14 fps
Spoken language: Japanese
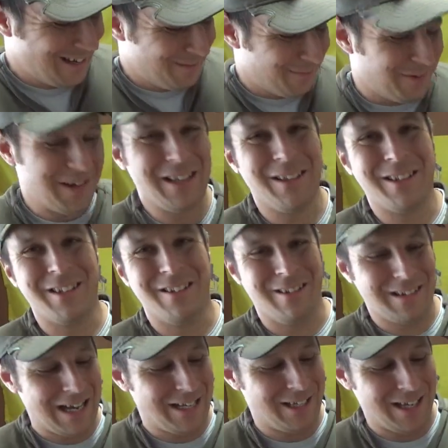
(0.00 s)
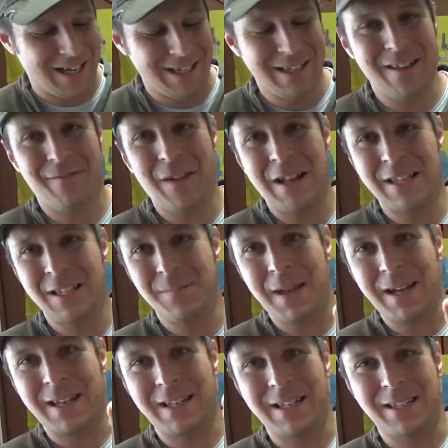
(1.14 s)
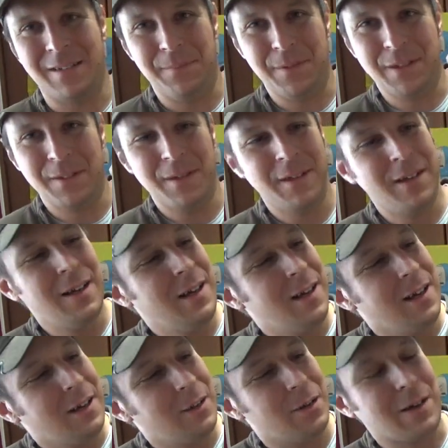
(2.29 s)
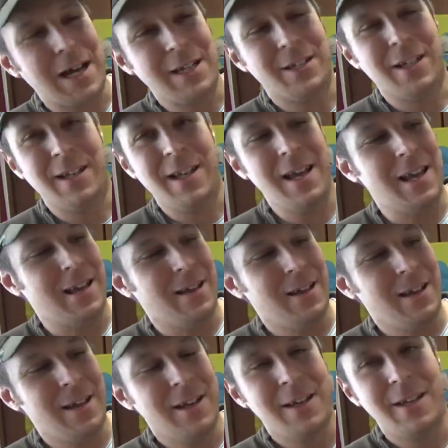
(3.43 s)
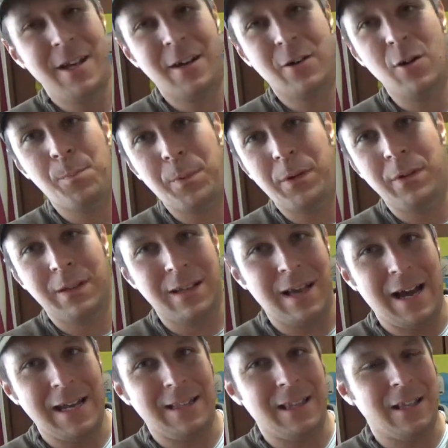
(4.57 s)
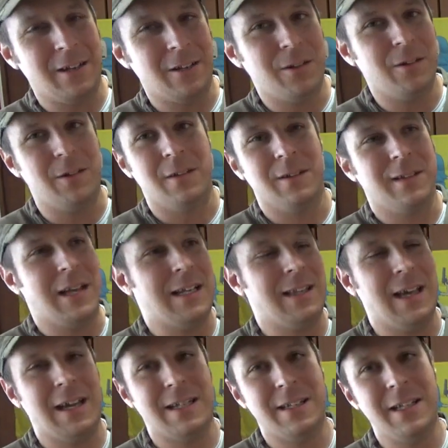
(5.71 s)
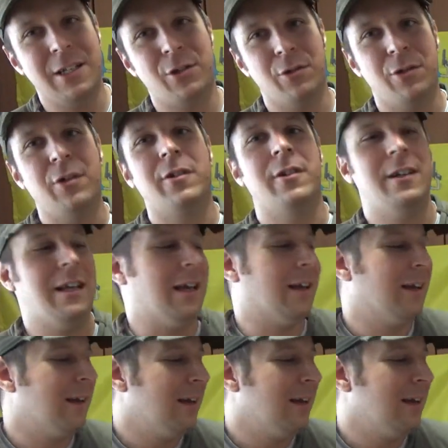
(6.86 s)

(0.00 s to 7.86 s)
もう一つの会社 Defense Mechanisms の会社で100本が入ってるとだいたい20ドルで